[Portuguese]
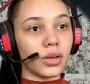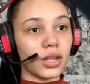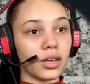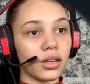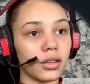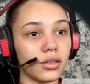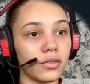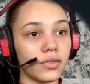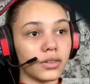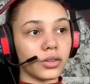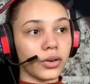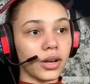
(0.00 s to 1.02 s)
que
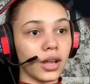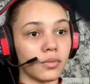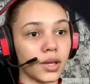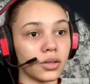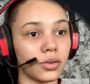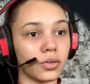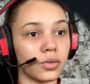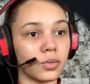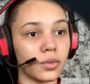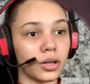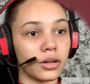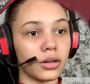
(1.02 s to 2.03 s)
Vitória matou o
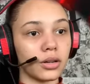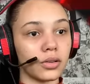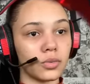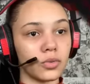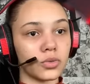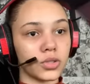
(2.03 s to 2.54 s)
Murder, o